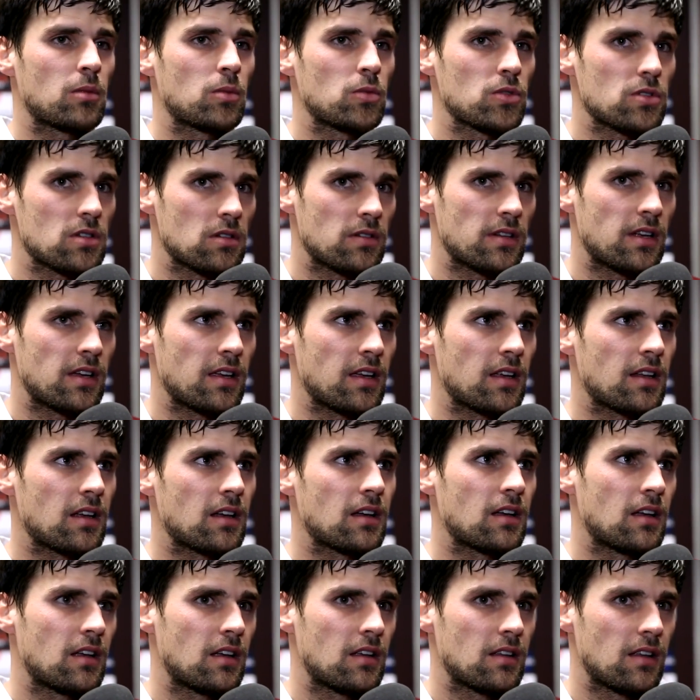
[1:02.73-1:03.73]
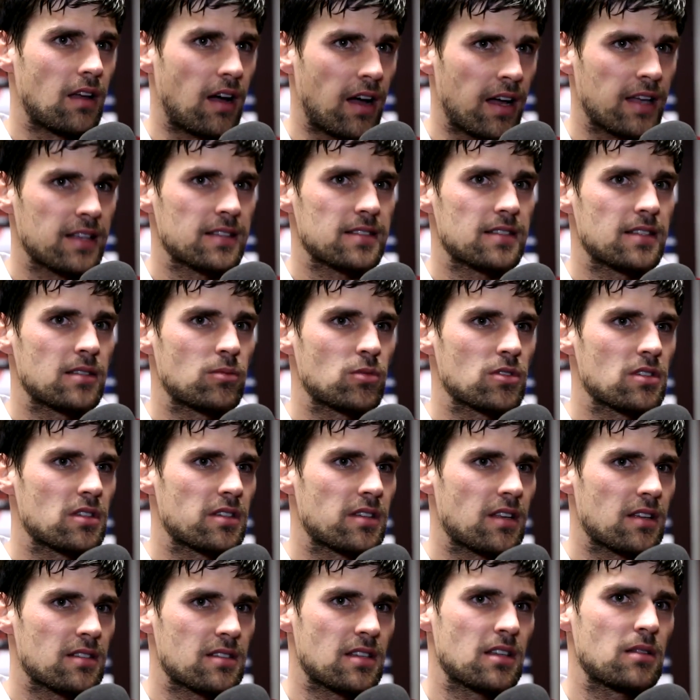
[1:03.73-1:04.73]
Wir müssen wieder jeder Einzelne muss
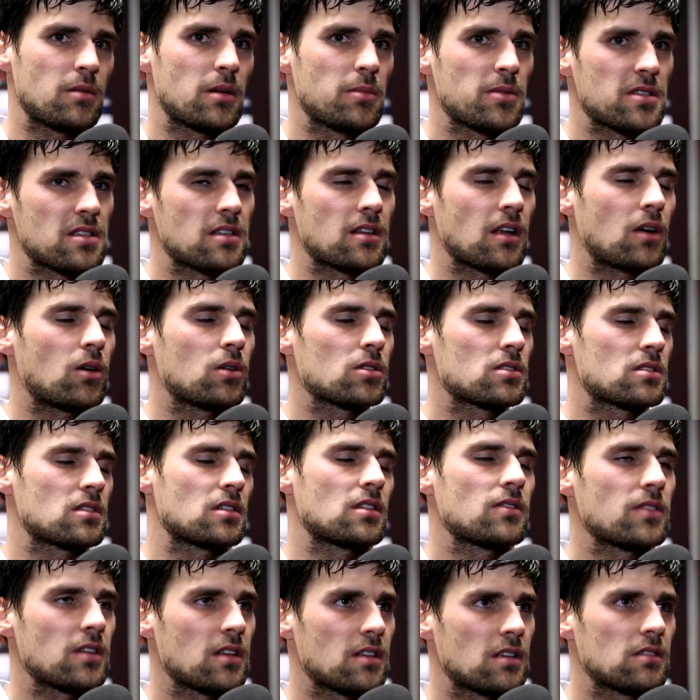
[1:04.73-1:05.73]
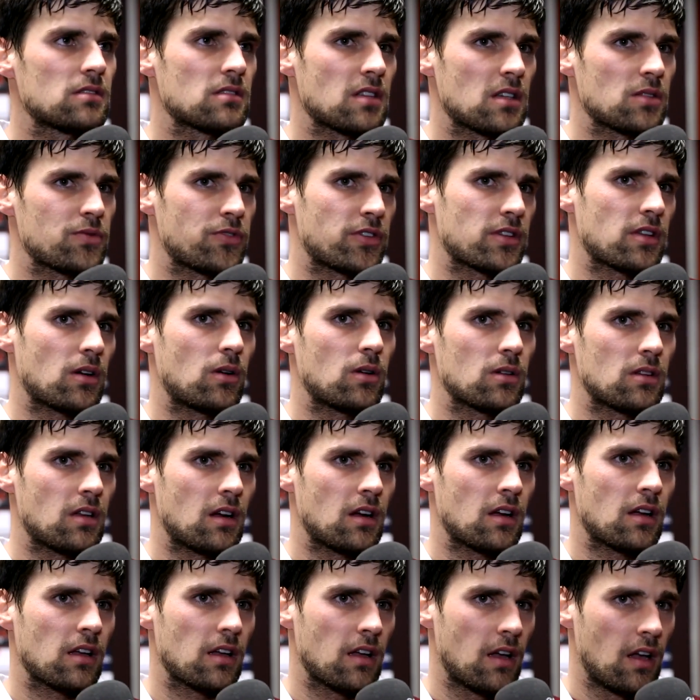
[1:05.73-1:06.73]
sich da selber ein bisschen rausziehen, wieder Selbstvertrauen
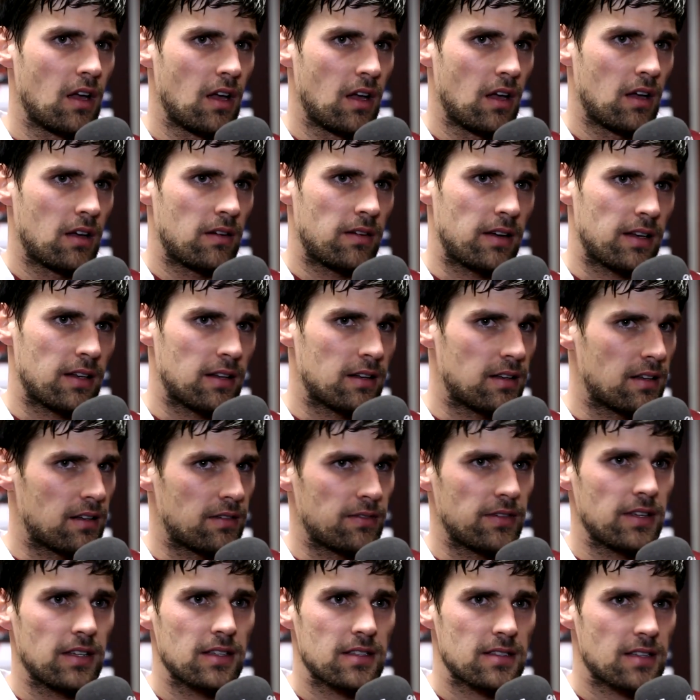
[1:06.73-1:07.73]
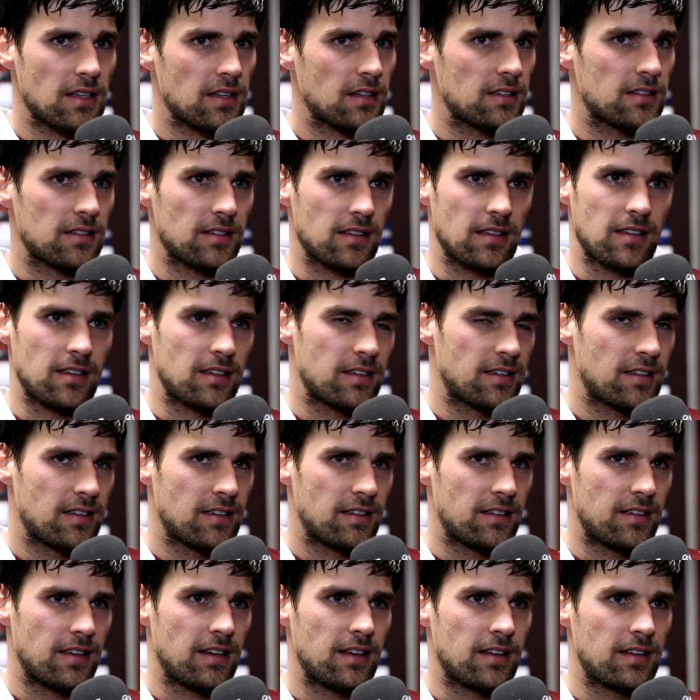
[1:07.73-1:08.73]
tanken, weil wie gesagt, äh,
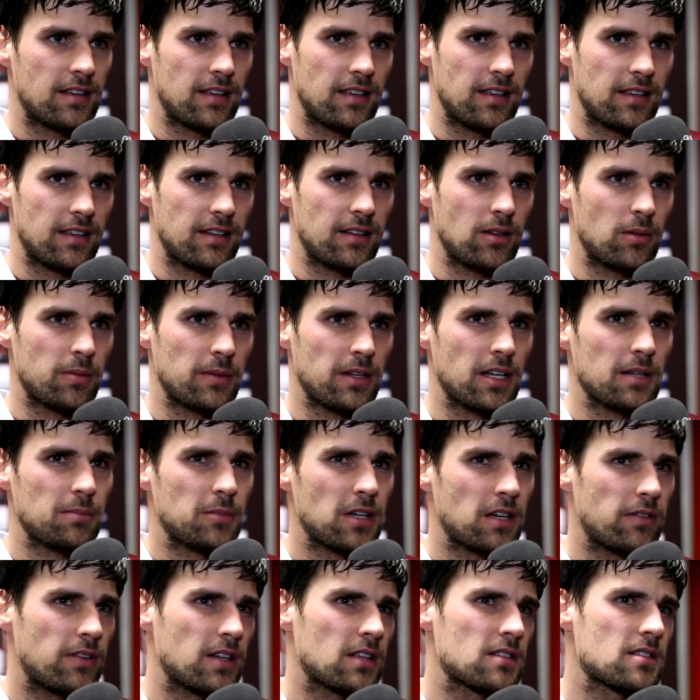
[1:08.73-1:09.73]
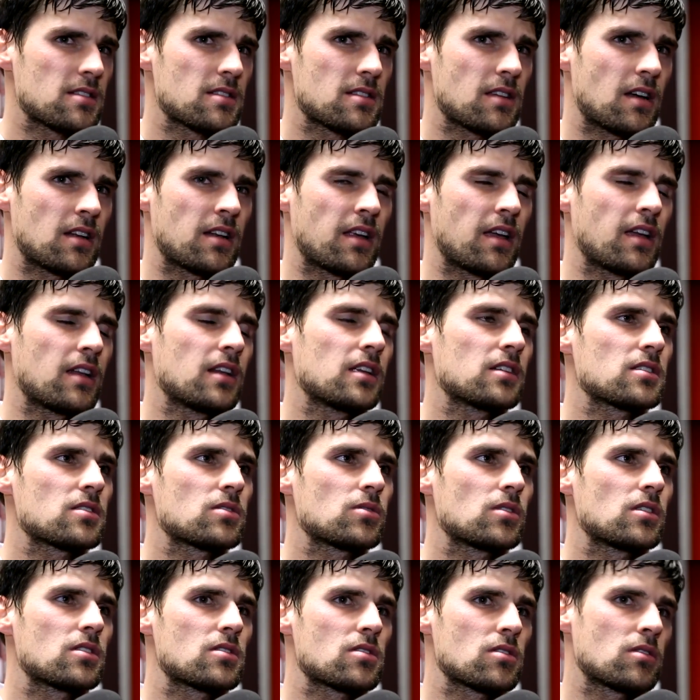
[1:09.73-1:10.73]
ja, ich glaube Gladbach war letztes Jahr eine ähnliche
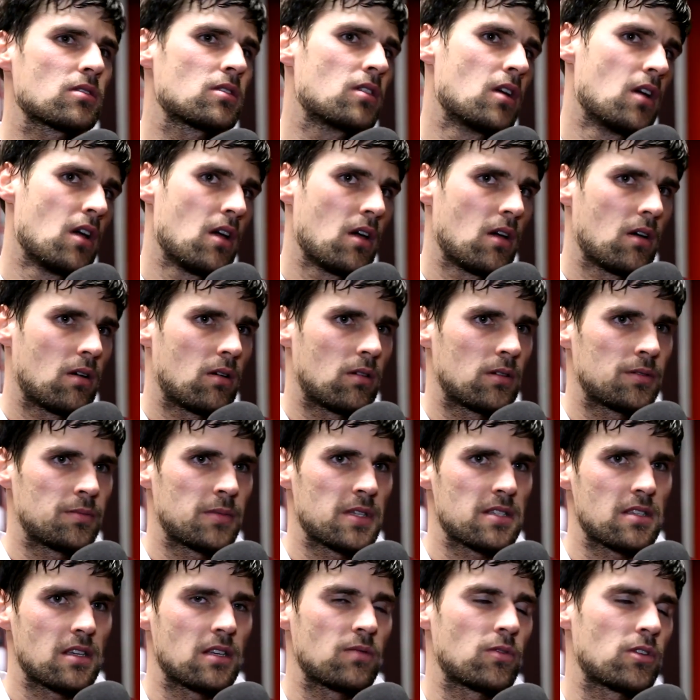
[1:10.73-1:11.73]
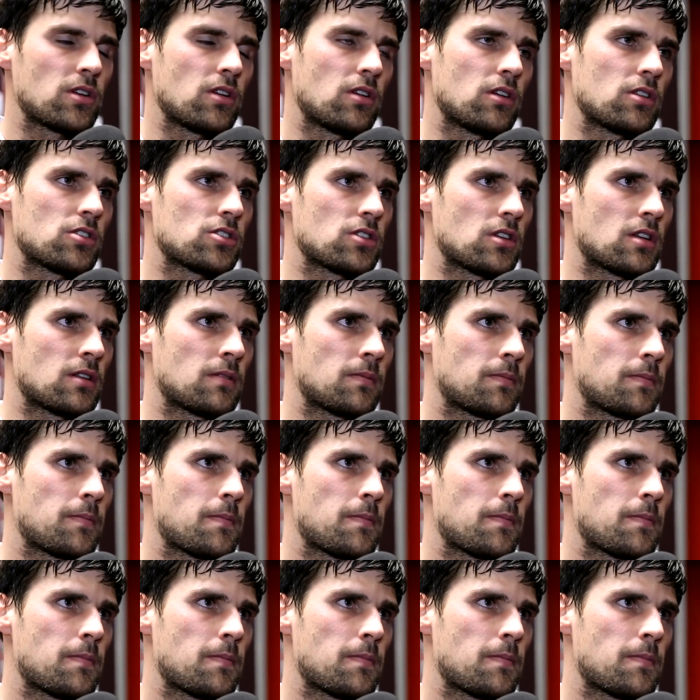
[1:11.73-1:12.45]
Situation und wir sehen, wo die heute stehen.